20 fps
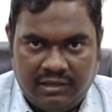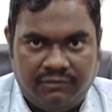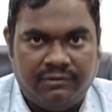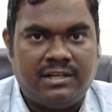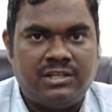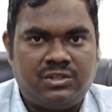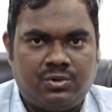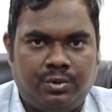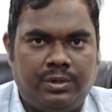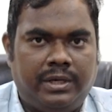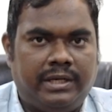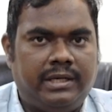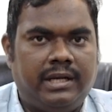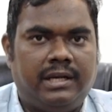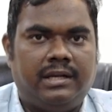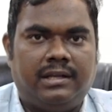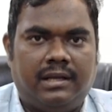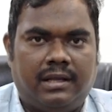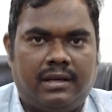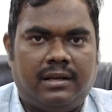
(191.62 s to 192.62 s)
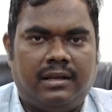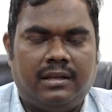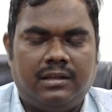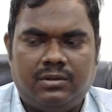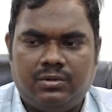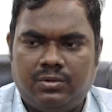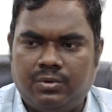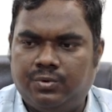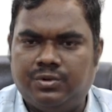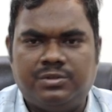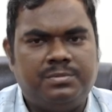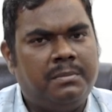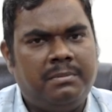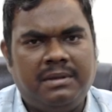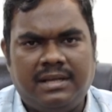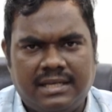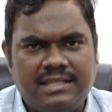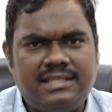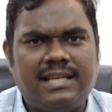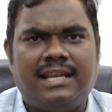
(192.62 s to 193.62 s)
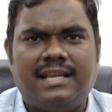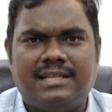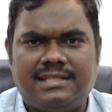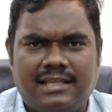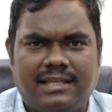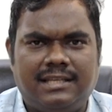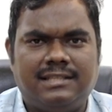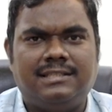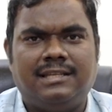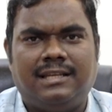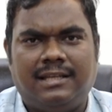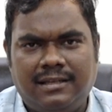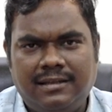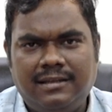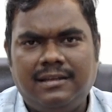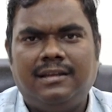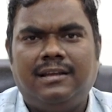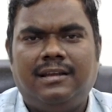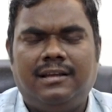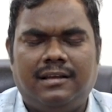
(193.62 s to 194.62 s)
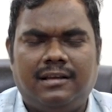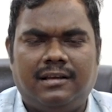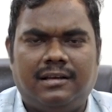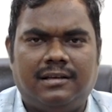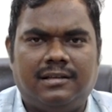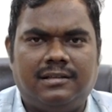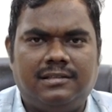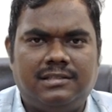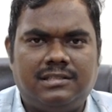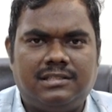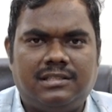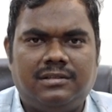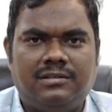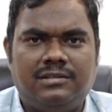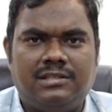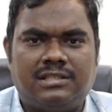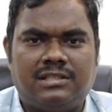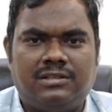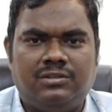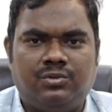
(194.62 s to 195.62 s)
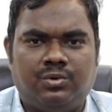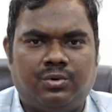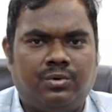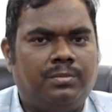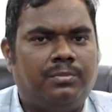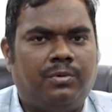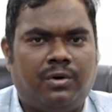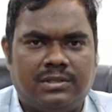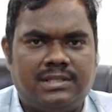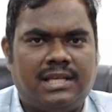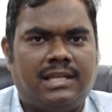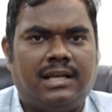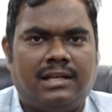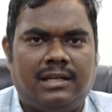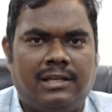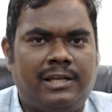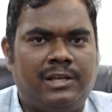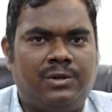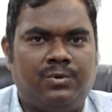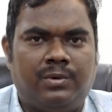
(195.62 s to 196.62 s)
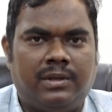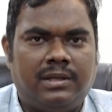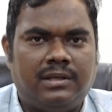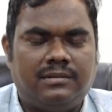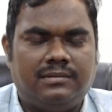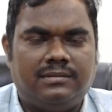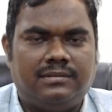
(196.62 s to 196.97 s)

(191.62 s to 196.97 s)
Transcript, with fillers: इवेंट्स को डिक्टेट कर रहे हैं तो उसमें भी कई सारे ऐसे किस्से हैं जिस जिस जो बहुत ज़्यादा क्लियर हुए